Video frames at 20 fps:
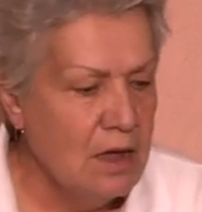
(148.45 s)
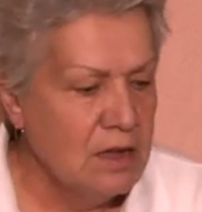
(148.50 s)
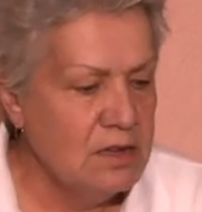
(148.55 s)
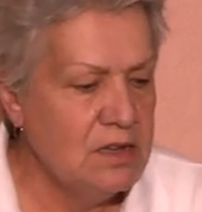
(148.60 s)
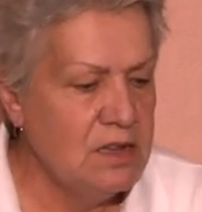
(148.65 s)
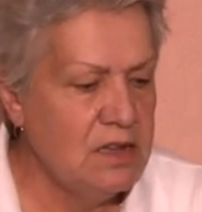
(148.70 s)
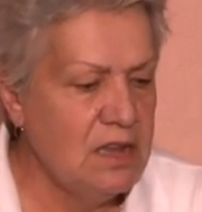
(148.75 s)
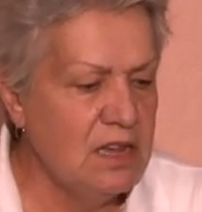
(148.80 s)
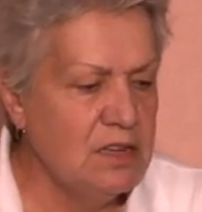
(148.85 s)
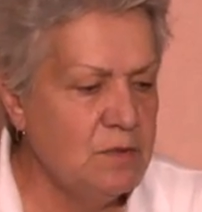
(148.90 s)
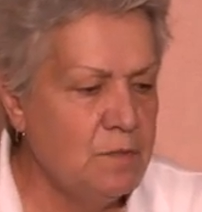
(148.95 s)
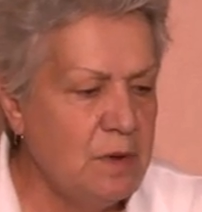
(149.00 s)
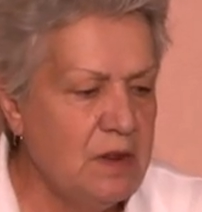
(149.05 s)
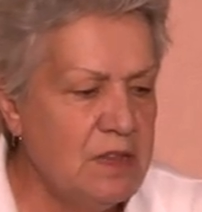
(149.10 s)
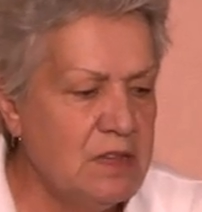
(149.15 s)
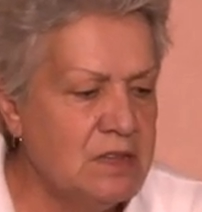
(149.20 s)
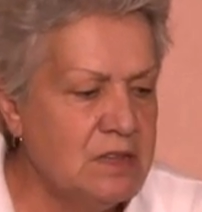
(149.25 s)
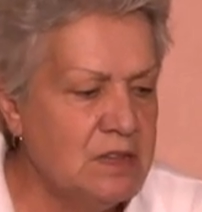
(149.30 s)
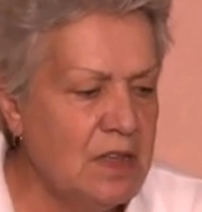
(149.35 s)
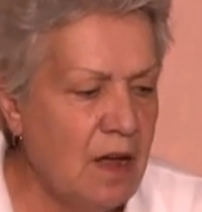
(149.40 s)
Здесь
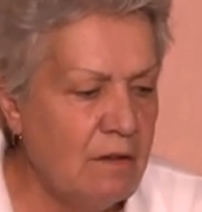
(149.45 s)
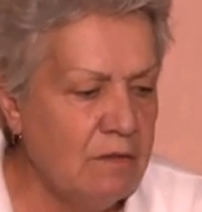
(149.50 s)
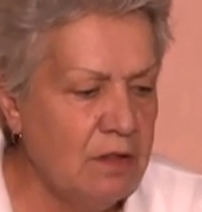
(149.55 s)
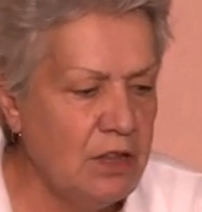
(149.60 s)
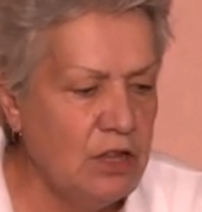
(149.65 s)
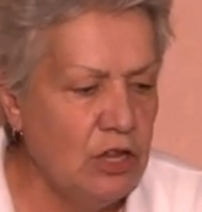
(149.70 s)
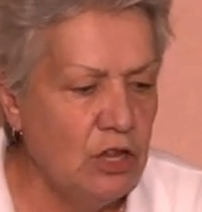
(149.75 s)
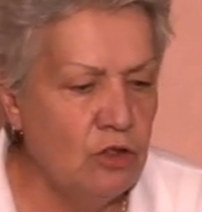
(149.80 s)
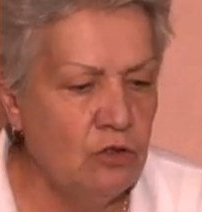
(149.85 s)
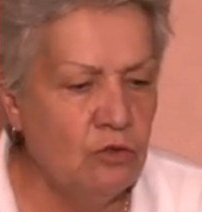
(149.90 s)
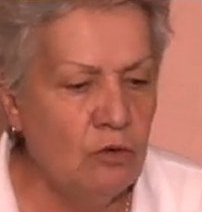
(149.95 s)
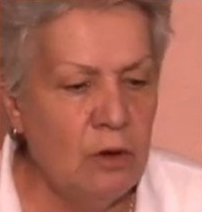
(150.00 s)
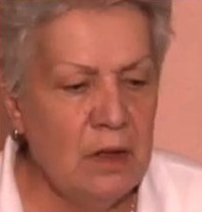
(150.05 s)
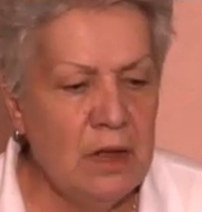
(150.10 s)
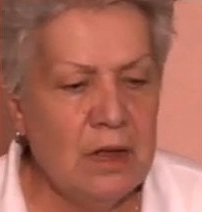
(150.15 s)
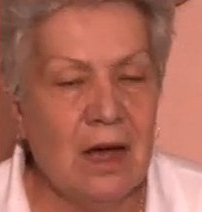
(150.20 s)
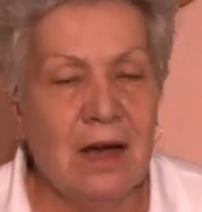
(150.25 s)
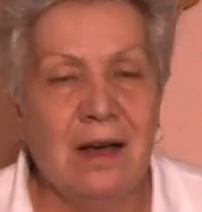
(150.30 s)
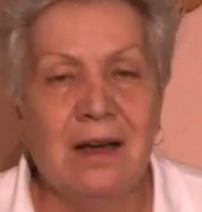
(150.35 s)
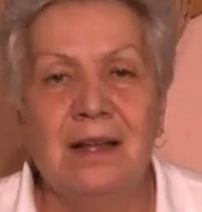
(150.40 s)
представлены
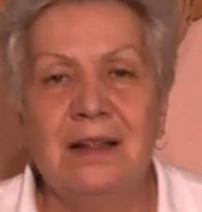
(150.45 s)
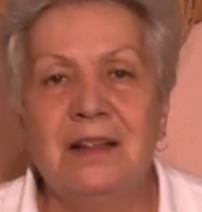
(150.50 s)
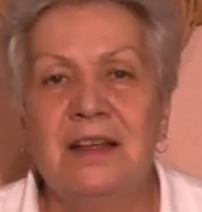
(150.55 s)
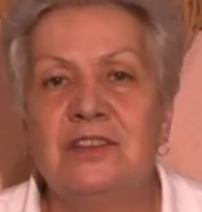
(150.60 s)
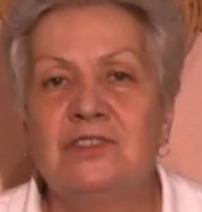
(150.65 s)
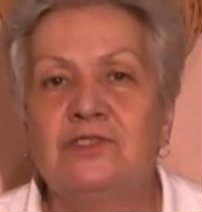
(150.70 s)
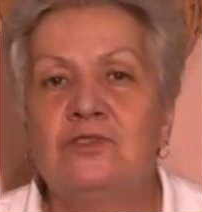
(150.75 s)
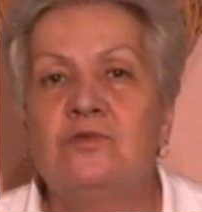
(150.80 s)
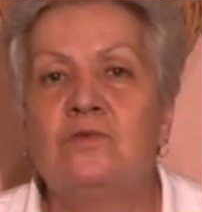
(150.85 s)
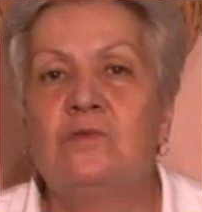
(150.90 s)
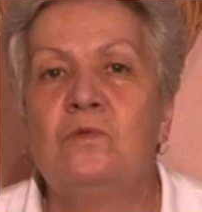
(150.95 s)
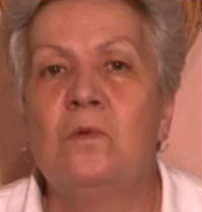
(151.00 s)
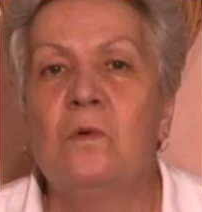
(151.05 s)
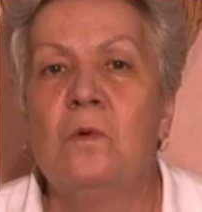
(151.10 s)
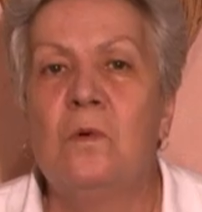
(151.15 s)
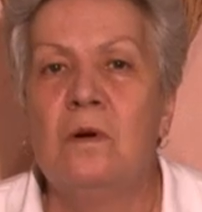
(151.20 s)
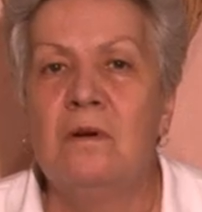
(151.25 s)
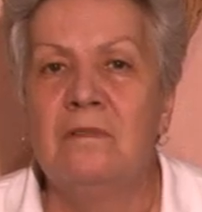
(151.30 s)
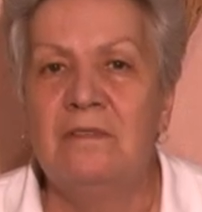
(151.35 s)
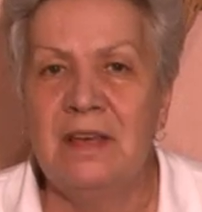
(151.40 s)
только
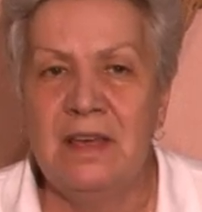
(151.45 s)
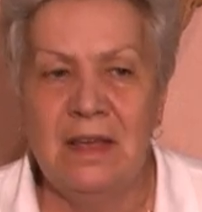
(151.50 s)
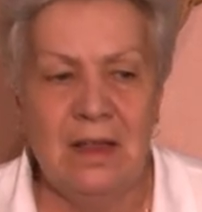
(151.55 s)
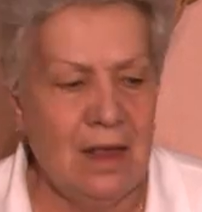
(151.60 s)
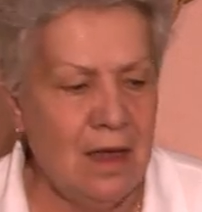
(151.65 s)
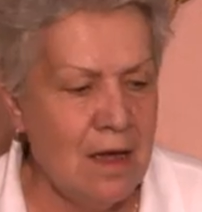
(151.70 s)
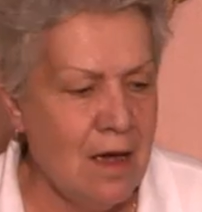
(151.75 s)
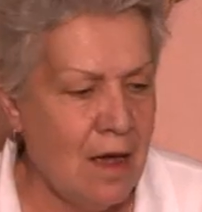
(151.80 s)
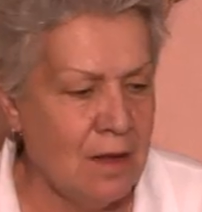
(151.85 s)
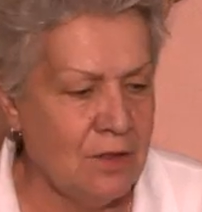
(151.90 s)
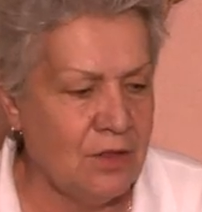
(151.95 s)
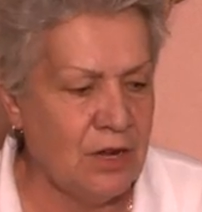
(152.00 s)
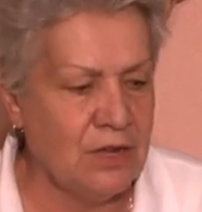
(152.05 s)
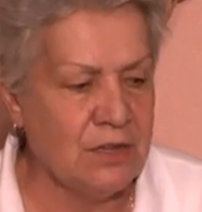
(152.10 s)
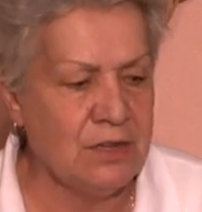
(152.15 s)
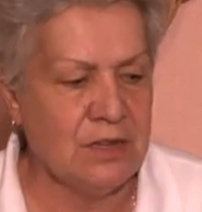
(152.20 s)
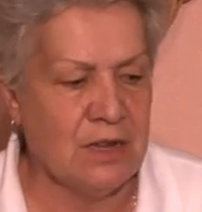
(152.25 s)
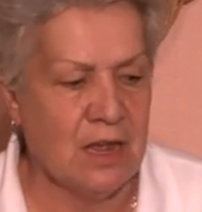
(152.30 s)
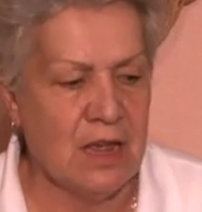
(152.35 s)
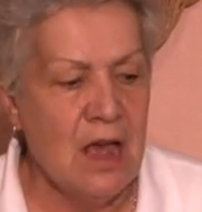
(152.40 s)
колосковые
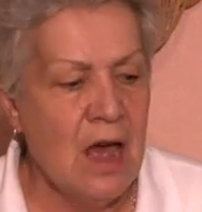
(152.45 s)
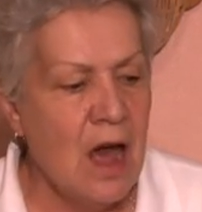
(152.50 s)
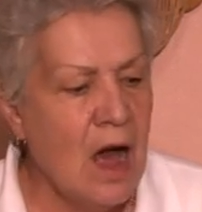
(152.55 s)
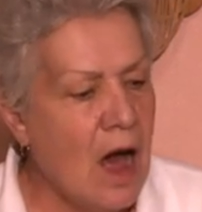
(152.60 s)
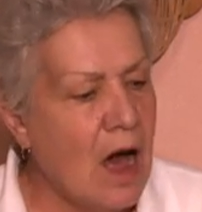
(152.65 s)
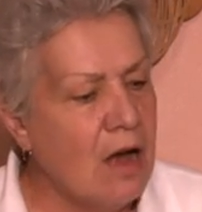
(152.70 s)
лиатрицы.